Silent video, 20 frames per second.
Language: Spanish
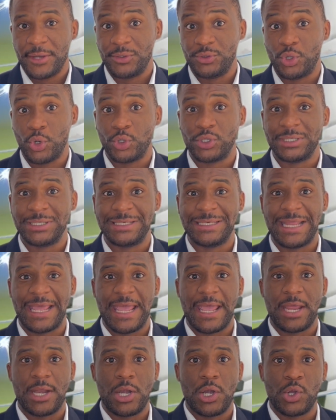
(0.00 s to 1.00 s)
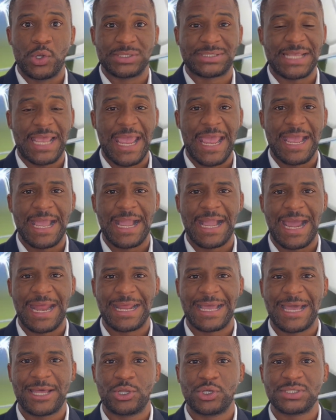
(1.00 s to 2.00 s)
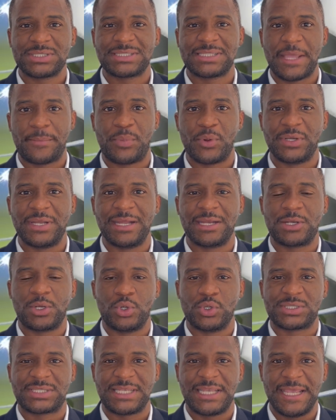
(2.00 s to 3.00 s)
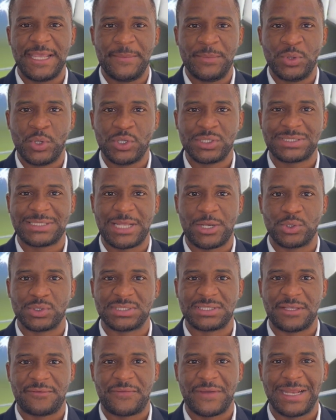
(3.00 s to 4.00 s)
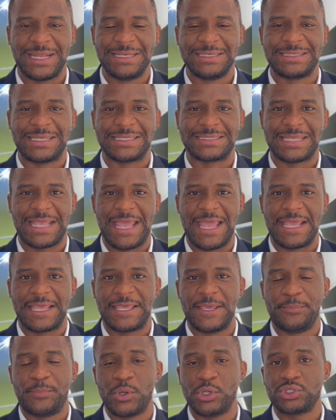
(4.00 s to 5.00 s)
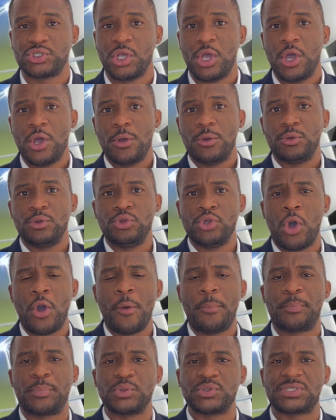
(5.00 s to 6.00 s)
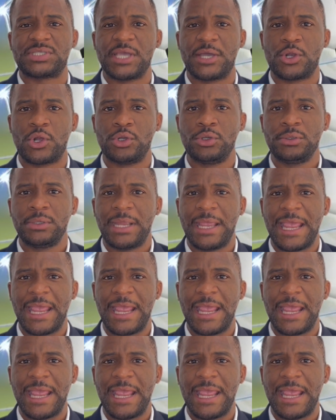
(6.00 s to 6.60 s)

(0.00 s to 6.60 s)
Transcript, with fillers: donde los encargados de poner los himnos de los diferentes equipos no pusieron